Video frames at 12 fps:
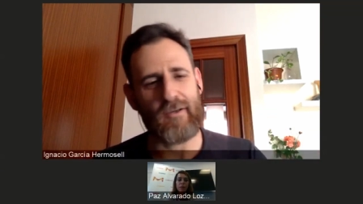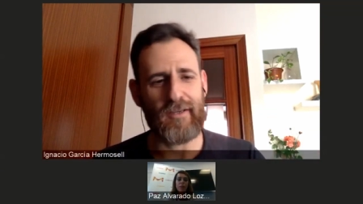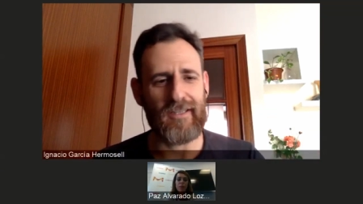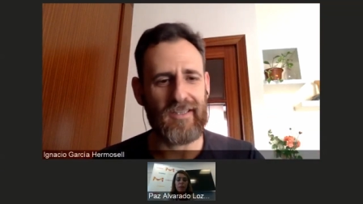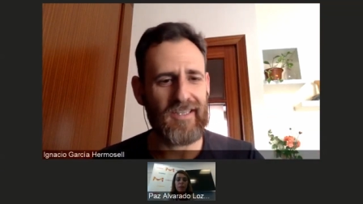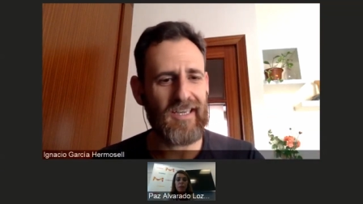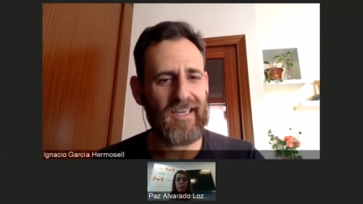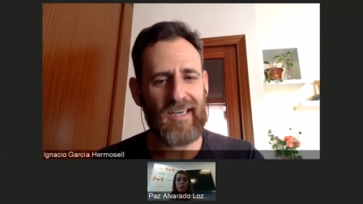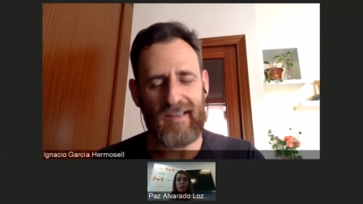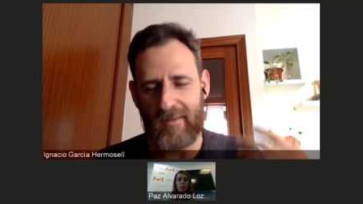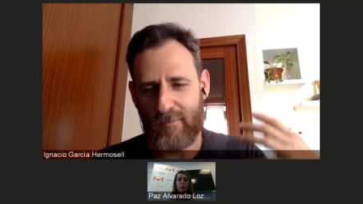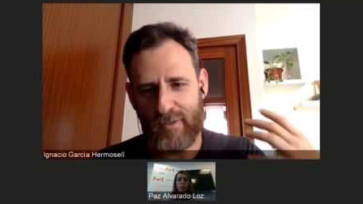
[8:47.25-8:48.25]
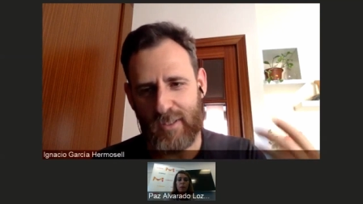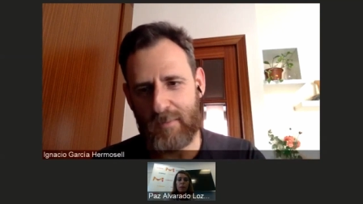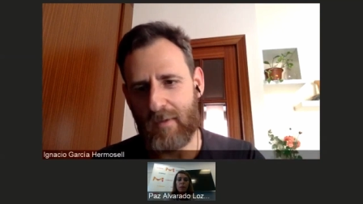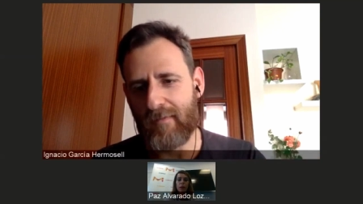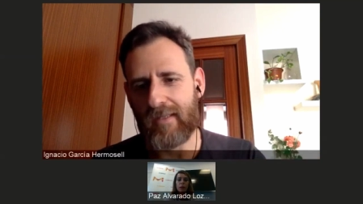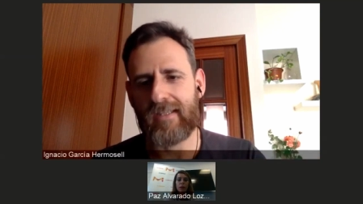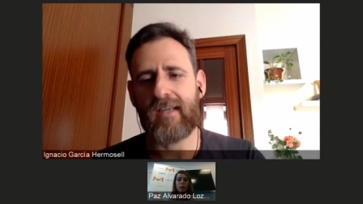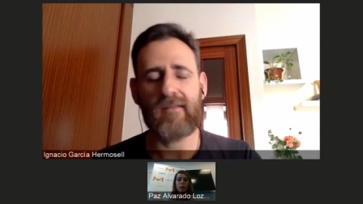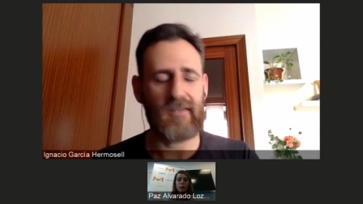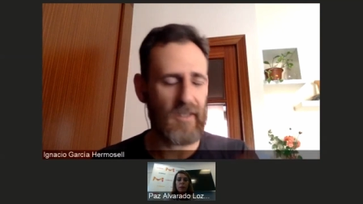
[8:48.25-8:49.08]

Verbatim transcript: hoy en día que hace muchísima falta.